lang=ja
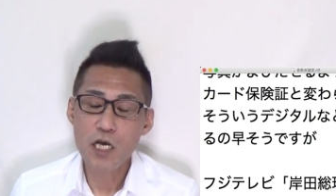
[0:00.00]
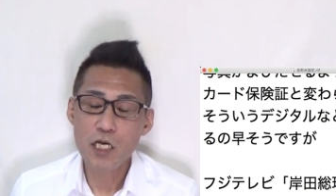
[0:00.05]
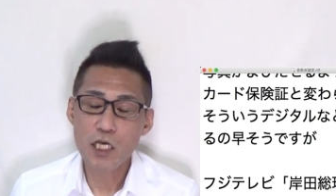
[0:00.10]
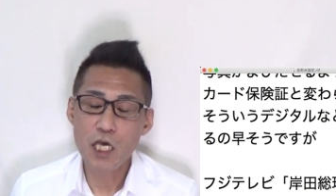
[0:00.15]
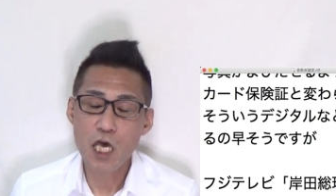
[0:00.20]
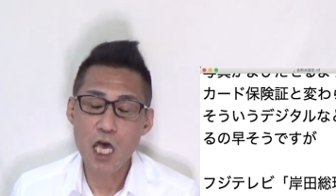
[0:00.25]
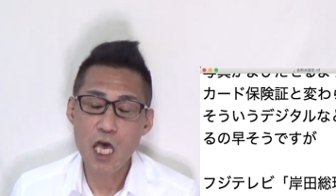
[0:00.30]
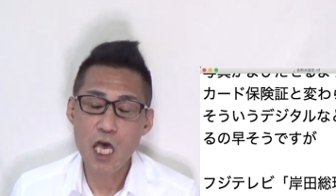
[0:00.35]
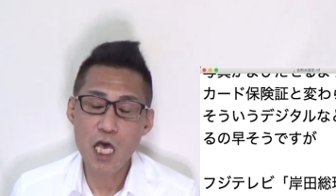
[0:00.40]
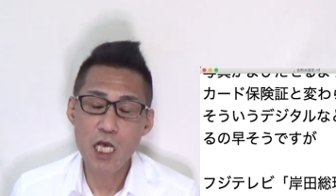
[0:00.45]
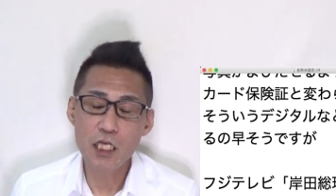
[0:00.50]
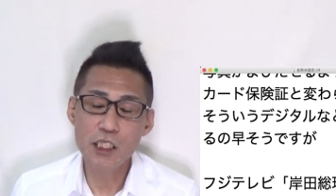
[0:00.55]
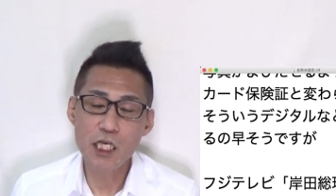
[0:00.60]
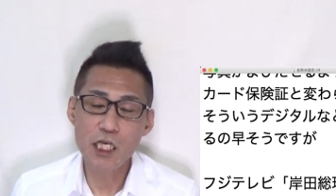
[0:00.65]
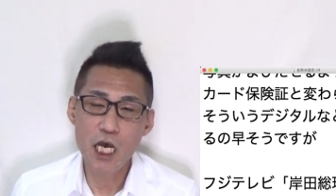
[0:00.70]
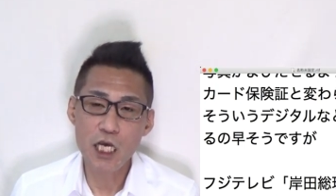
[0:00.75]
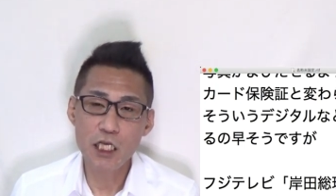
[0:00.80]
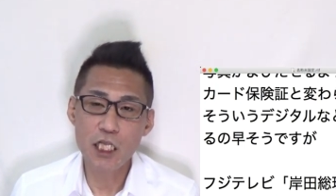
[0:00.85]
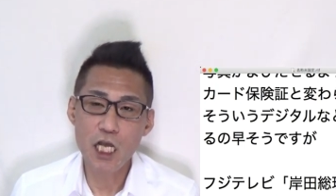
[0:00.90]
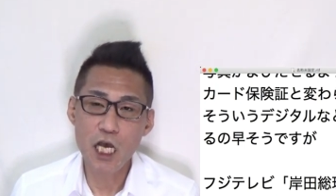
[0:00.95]
経
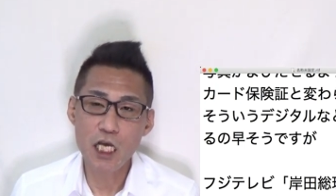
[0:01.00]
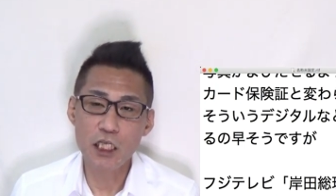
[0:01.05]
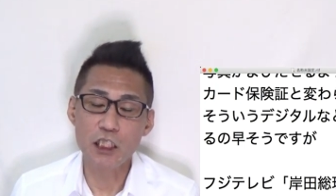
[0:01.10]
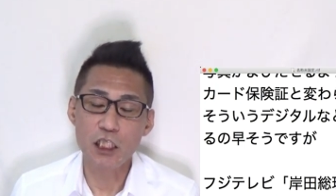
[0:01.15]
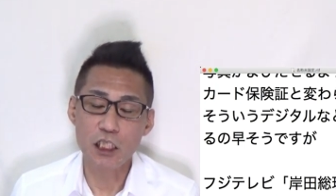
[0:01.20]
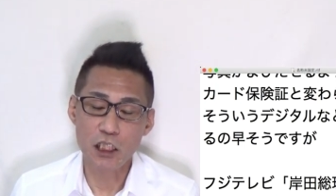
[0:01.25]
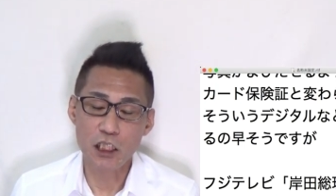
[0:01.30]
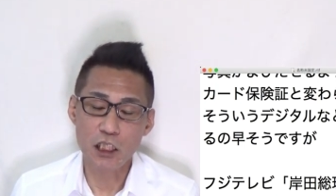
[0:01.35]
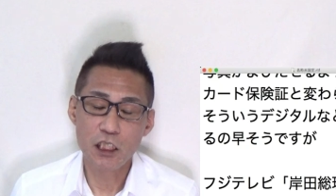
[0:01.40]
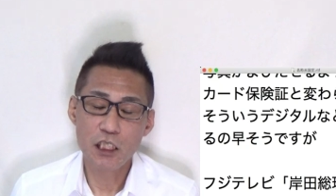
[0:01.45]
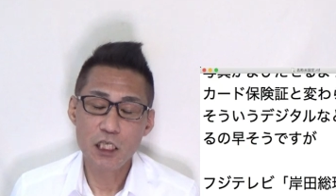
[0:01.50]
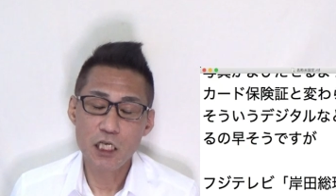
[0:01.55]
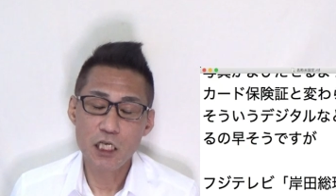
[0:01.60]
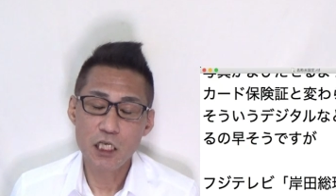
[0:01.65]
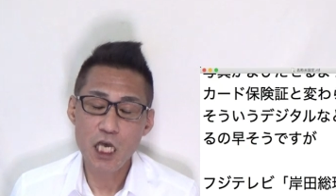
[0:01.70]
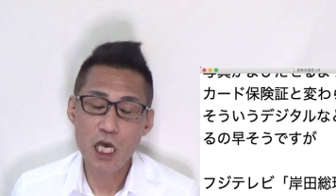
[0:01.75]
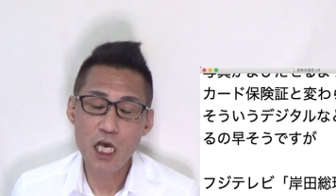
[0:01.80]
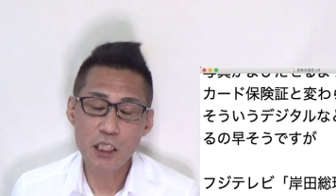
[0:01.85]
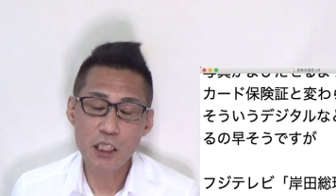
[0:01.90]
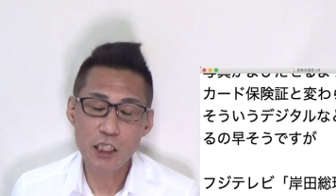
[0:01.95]
済大臣、
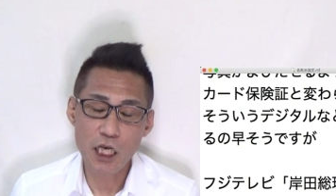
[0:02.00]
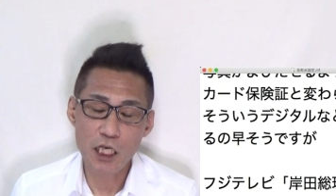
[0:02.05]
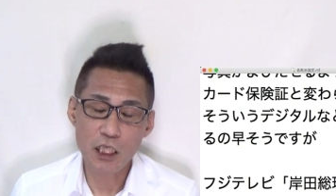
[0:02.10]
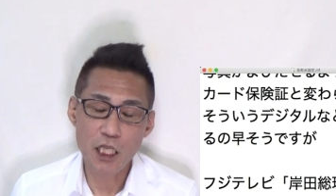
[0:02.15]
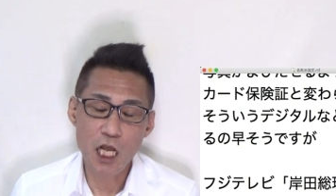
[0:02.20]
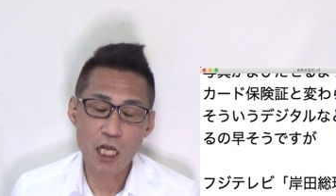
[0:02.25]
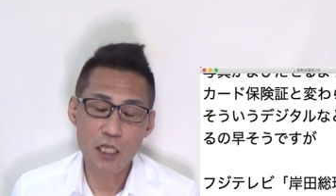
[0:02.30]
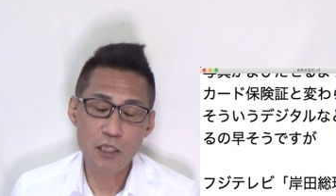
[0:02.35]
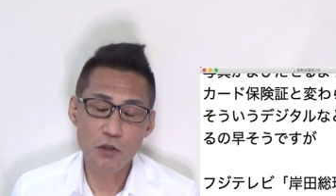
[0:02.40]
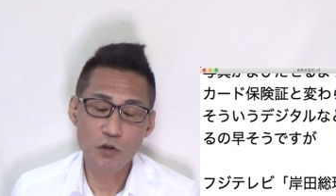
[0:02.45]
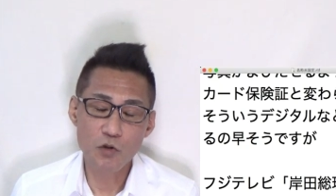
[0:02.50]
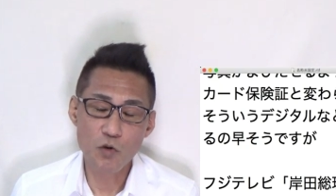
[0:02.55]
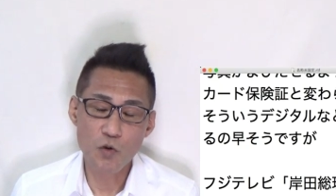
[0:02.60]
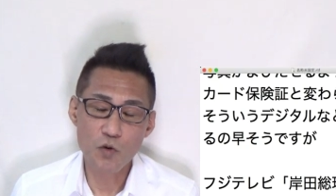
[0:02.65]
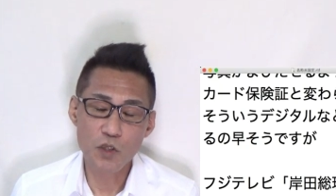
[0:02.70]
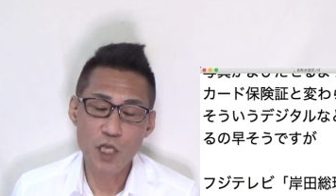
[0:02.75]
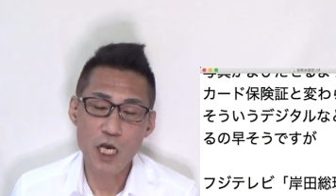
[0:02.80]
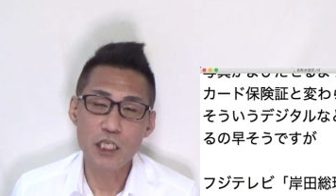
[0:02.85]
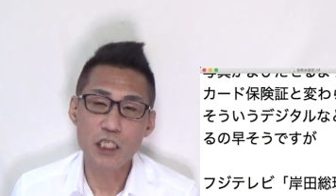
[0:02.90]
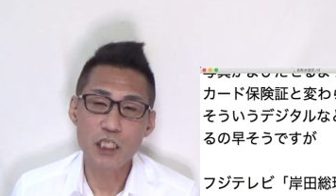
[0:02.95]
経済担
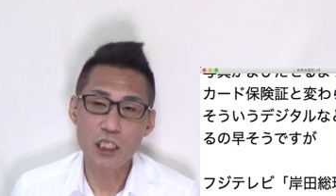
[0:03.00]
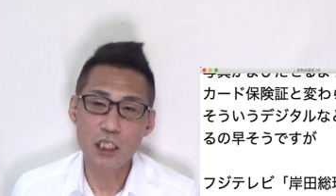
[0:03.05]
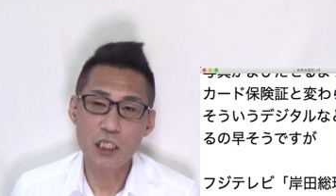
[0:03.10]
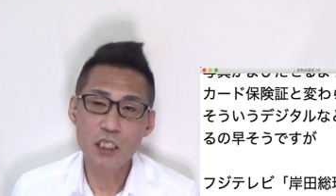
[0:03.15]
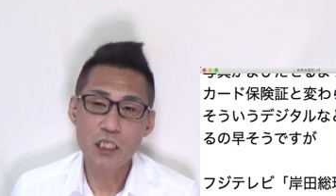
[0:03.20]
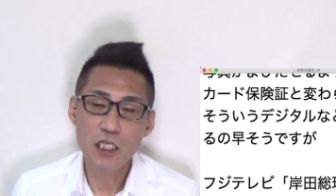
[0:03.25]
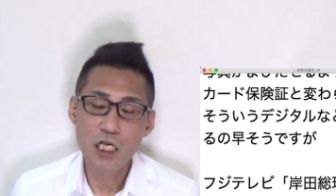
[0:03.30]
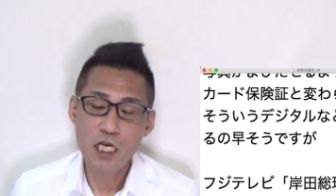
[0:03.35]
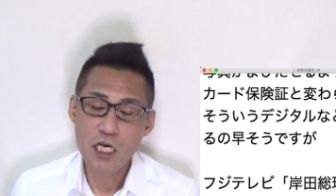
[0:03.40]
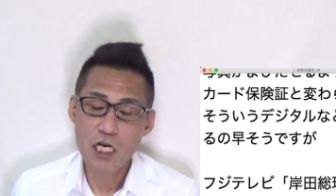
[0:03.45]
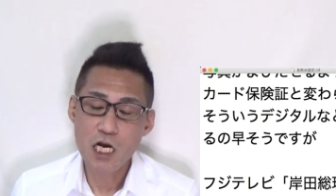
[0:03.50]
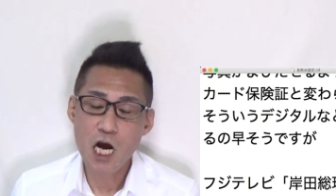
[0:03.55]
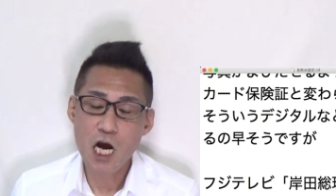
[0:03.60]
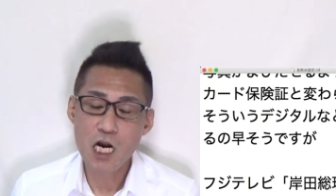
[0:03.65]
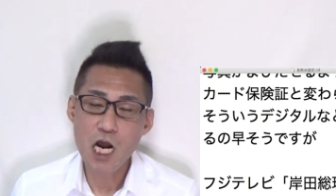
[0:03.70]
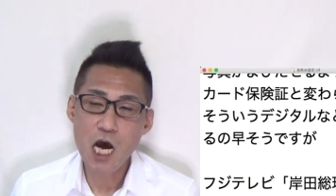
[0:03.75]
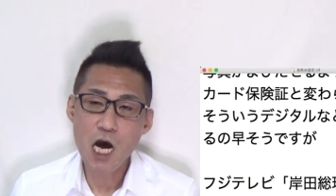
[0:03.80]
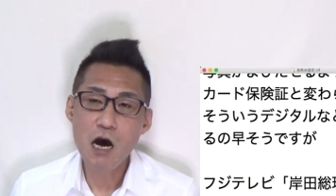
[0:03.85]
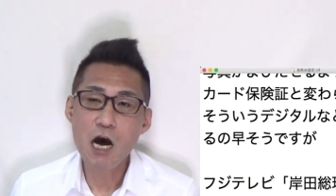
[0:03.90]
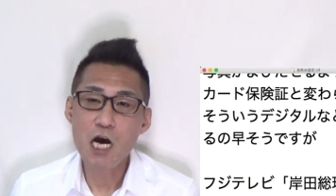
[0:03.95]
当大臣、神
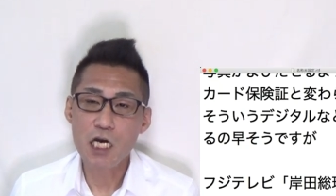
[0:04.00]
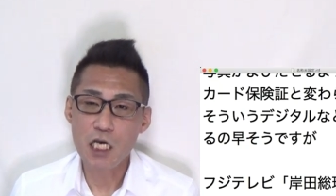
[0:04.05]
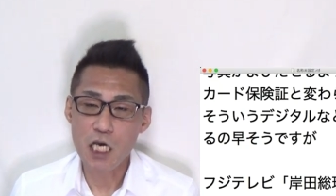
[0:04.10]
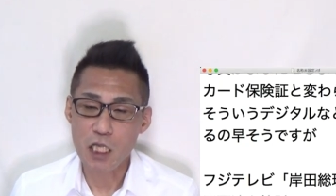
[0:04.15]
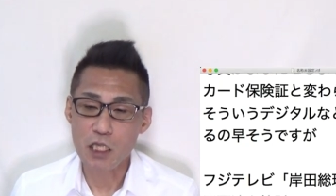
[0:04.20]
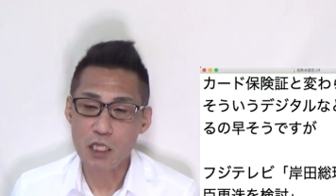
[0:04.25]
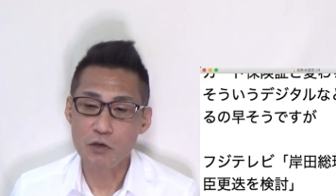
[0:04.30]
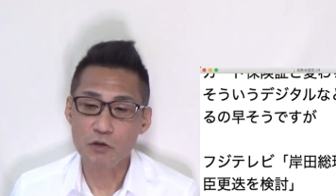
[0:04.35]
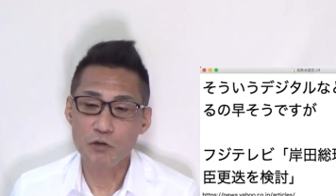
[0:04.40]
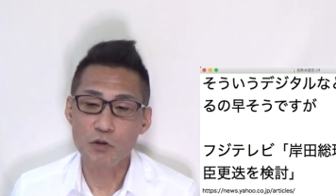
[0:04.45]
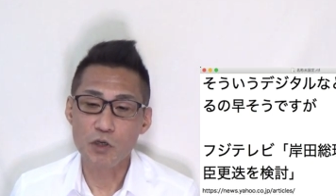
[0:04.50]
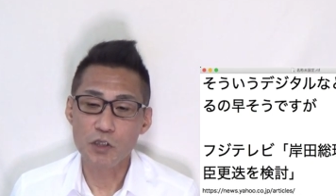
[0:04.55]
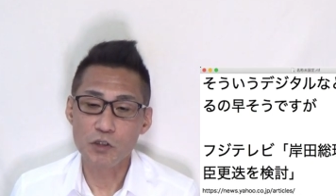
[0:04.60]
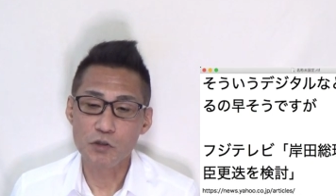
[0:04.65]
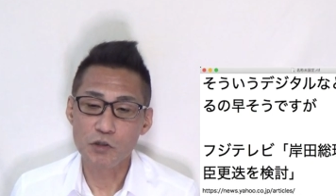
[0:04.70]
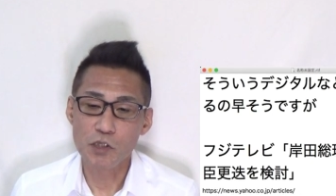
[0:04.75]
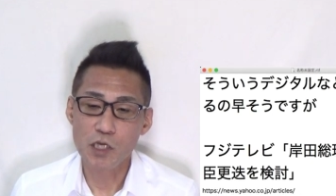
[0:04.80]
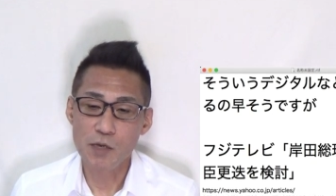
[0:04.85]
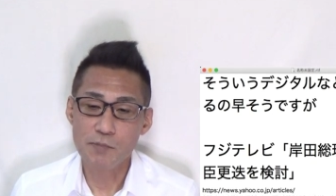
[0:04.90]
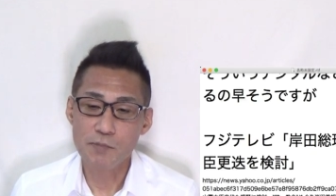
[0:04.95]
奈川県の人だそ
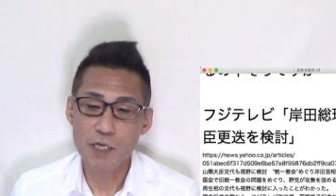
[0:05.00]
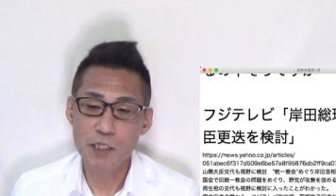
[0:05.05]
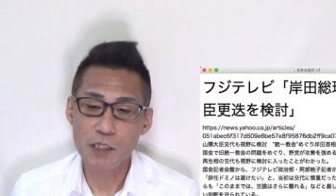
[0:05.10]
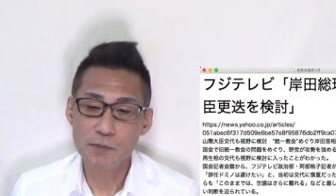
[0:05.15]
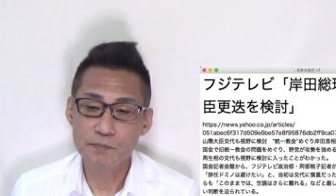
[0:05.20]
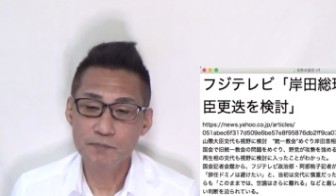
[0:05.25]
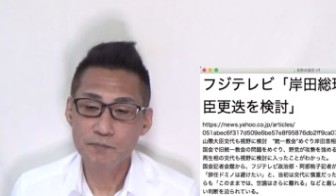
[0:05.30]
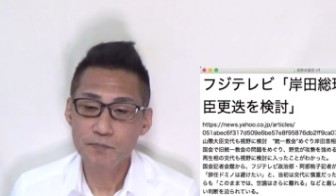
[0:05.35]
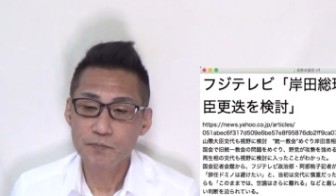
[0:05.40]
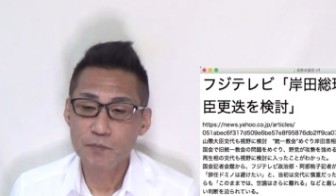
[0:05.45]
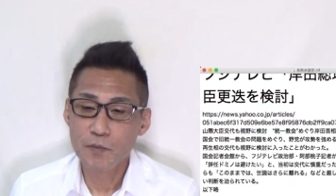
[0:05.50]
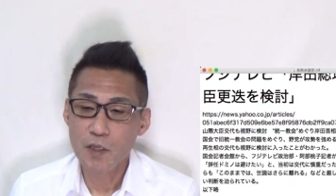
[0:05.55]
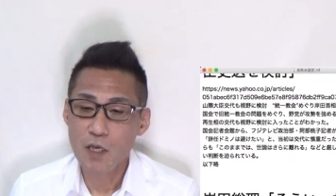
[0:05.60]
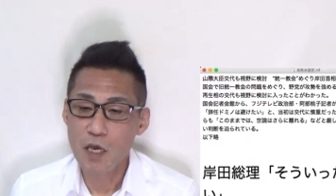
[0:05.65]
うでございます。